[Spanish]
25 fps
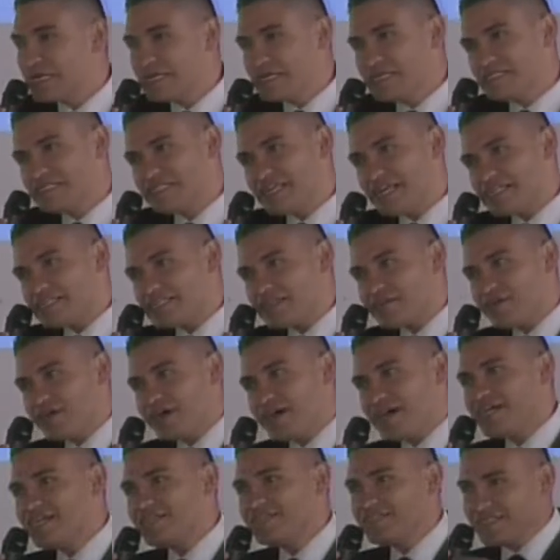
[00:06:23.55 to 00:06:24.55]
Ya se
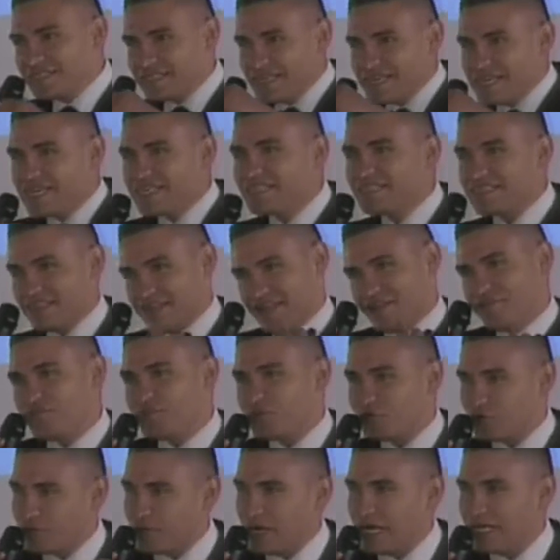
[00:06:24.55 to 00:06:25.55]
van
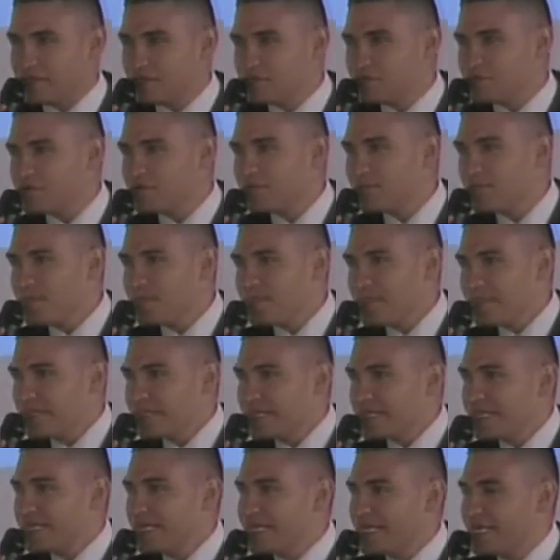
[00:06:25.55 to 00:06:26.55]

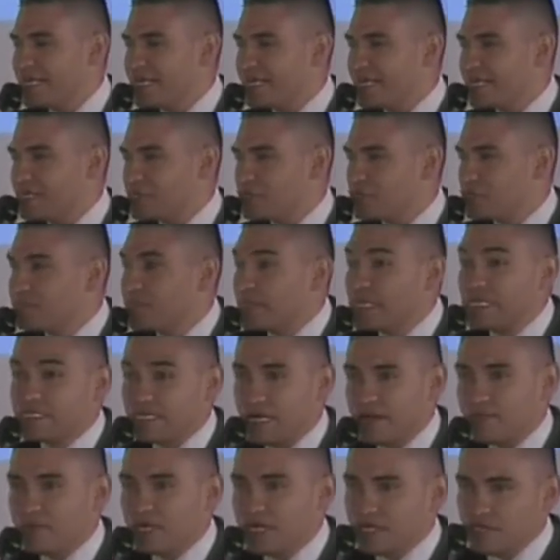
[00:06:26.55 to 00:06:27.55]
transformando eh, esos
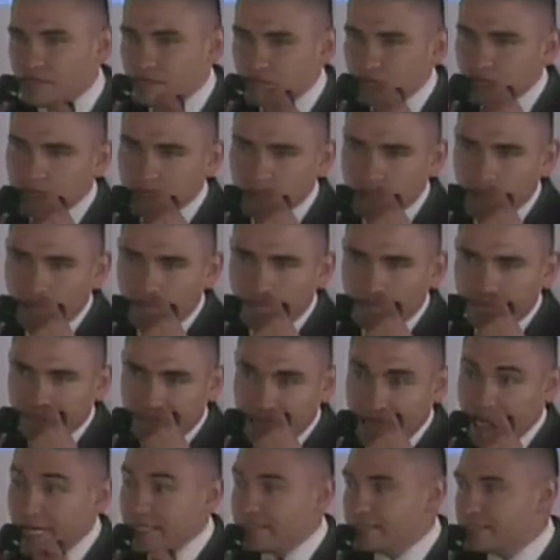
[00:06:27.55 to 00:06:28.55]
pensamientos de
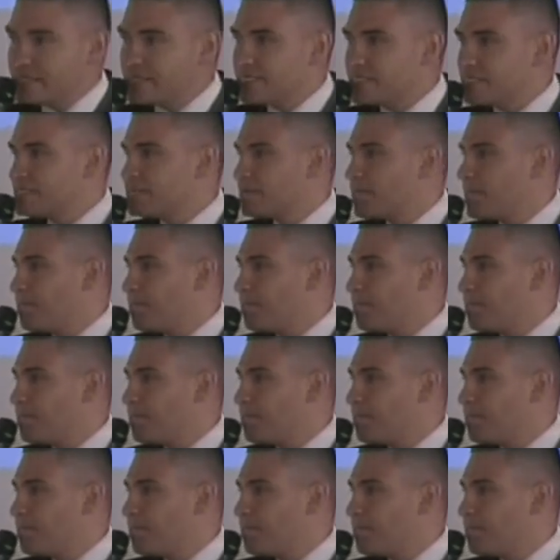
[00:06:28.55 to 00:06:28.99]
antes